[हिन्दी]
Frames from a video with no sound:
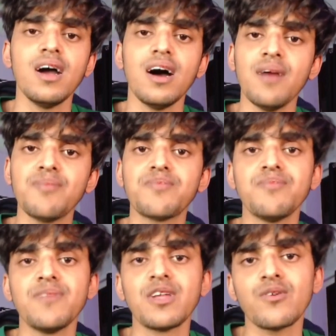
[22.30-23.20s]
अब
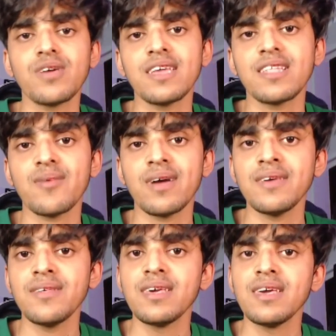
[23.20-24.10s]
मेरे को यही था भाई
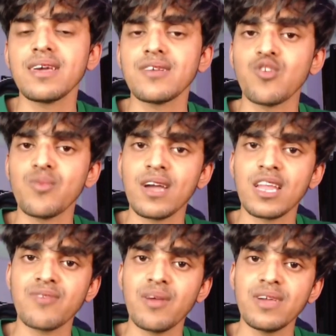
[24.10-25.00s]
जो भी गलत
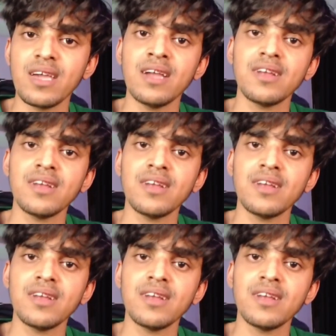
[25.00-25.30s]
फहमी है